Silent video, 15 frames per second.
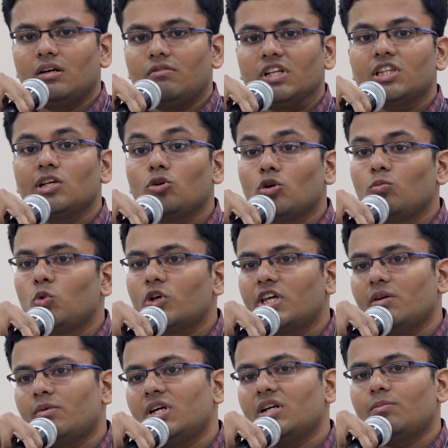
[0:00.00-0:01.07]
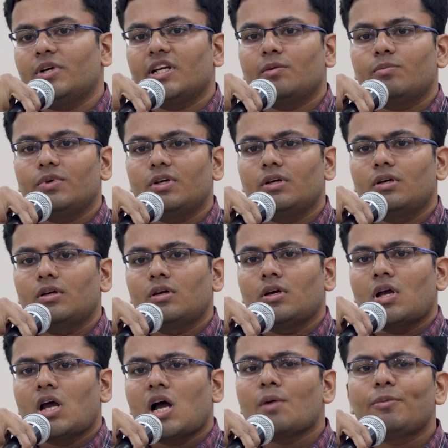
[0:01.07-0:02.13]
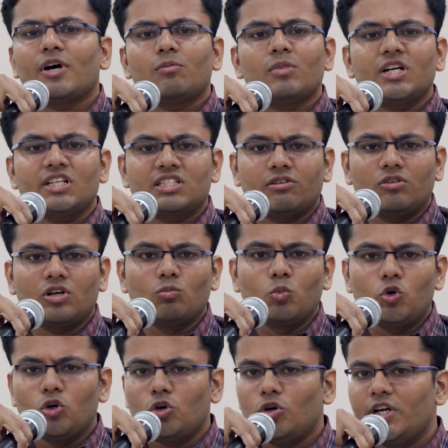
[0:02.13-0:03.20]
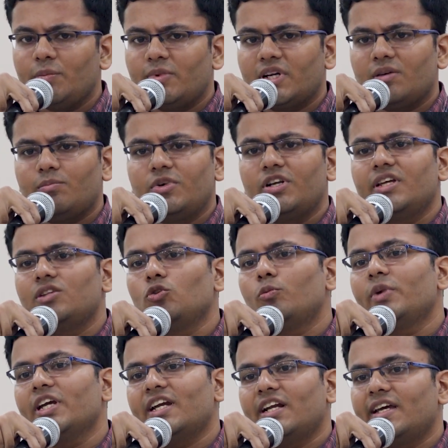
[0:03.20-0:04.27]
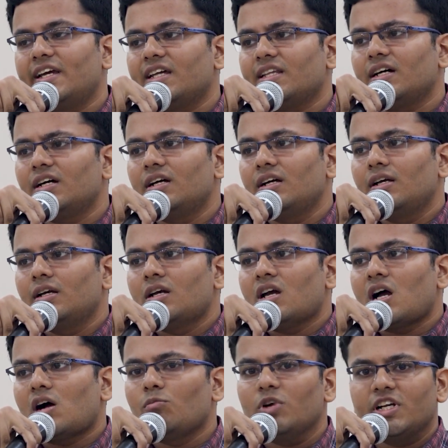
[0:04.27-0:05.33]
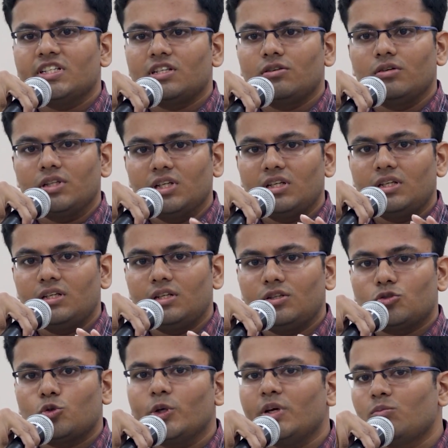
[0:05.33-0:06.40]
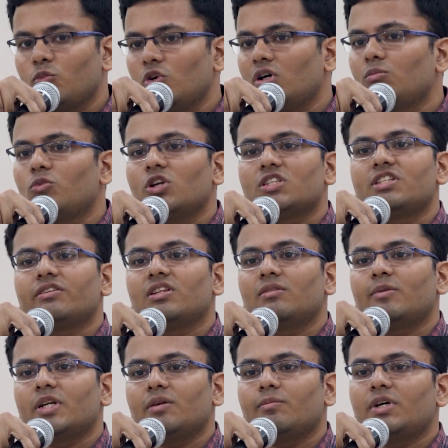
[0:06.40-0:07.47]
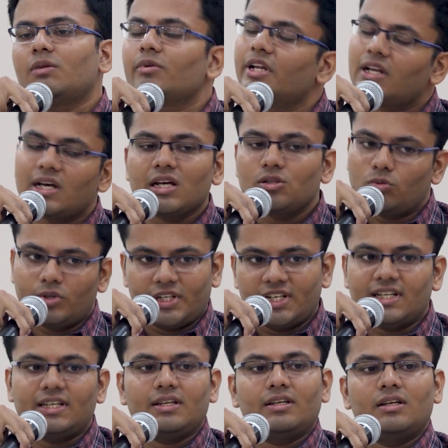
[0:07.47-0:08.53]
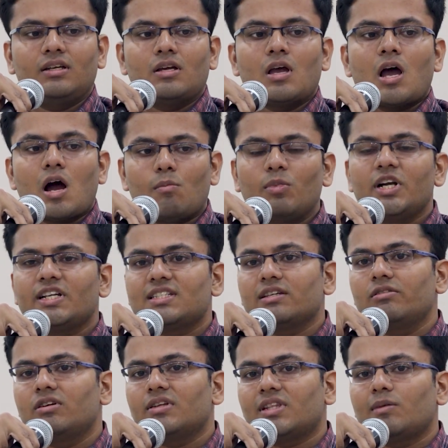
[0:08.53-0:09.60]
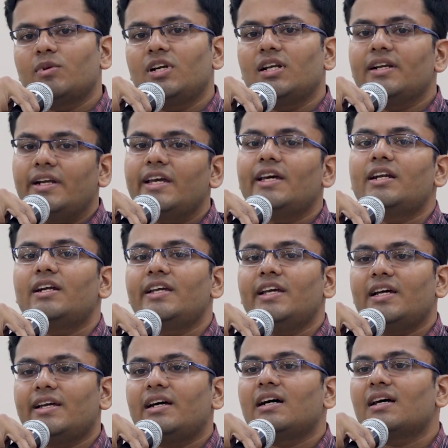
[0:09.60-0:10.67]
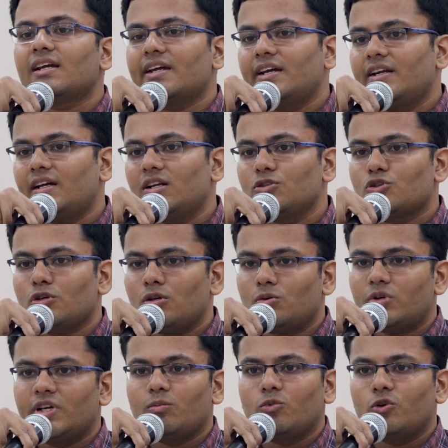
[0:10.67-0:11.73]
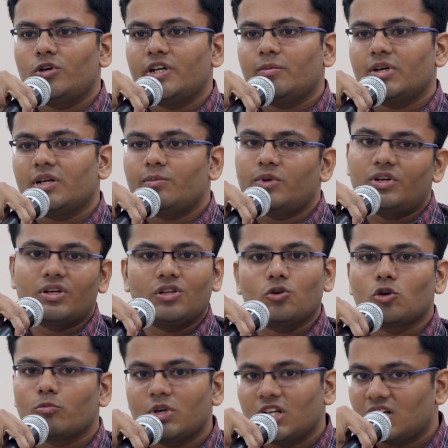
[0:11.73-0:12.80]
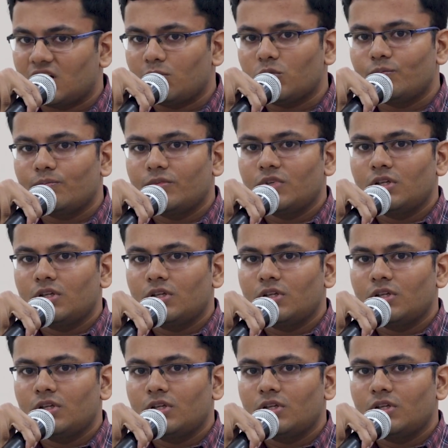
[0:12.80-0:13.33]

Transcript: வந்த ஒரு முக்கியமான படைப்பு அப்போ அம்மன் நெசவுக்கு முன்னோடி படைப்புன்னு எதுவுமே கிடையாதா அம்மன் நெசவு வந்து சுயம்புவாக முளைச்சி வந்த படைப்பா அப்படின்னா அதுவும் இல்லை அம்மன் நெசவுக்கு தமிழில் நேரடியாக யாரை கேட்டாலும் சொல்லக்கூடிய முன்னோடி படைப்புங்கிறது கோபால கிராமம்